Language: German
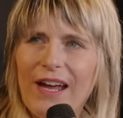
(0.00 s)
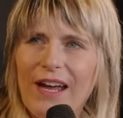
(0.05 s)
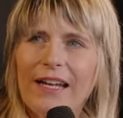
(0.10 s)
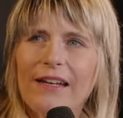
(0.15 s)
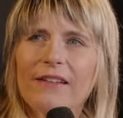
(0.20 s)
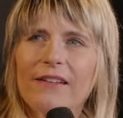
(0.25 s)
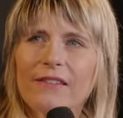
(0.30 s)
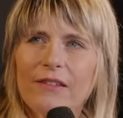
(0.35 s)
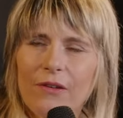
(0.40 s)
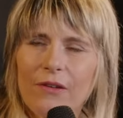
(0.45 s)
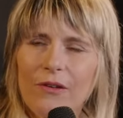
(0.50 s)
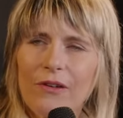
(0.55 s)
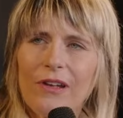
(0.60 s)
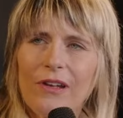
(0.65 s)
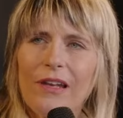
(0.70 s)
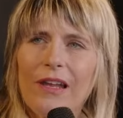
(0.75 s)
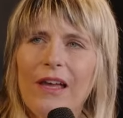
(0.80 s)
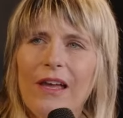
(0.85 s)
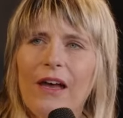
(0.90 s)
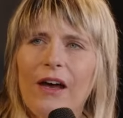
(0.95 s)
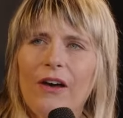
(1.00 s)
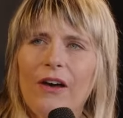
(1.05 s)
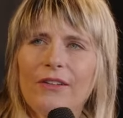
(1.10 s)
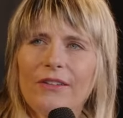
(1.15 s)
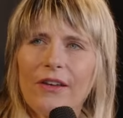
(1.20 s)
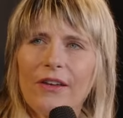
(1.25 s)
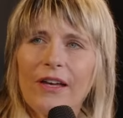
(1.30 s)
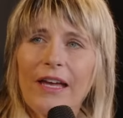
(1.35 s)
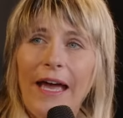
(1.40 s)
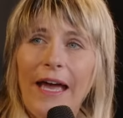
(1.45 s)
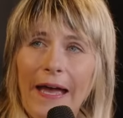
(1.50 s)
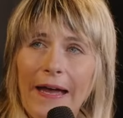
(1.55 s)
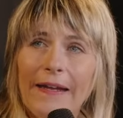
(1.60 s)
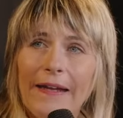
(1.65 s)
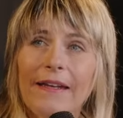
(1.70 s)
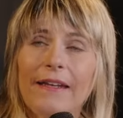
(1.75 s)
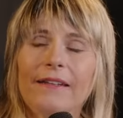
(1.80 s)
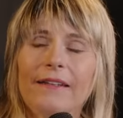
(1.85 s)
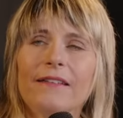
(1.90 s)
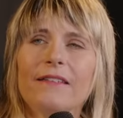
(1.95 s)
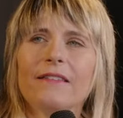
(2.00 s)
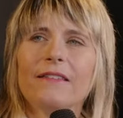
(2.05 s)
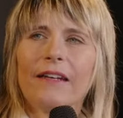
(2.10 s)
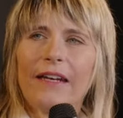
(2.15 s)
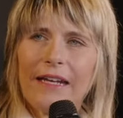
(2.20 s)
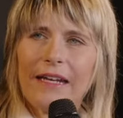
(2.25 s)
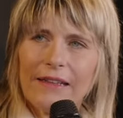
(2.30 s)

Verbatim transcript: weil das Öl hat ja keine dieser